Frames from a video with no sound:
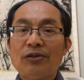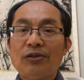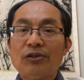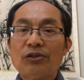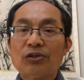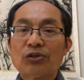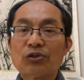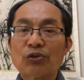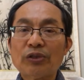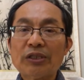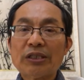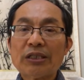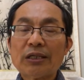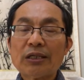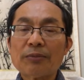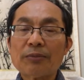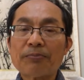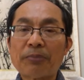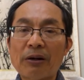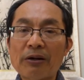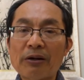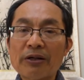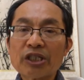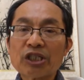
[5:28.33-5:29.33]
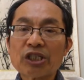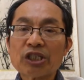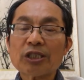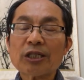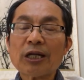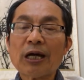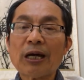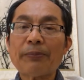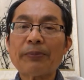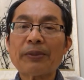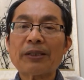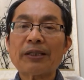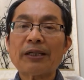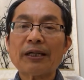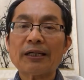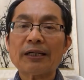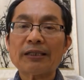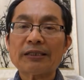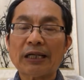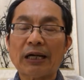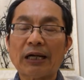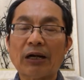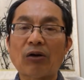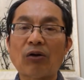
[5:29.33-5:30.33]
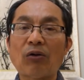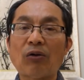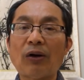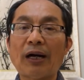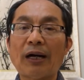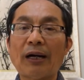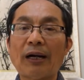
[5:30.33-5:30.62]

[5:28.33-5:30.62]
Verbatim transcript: 所以这个彭斯他们那个讲话，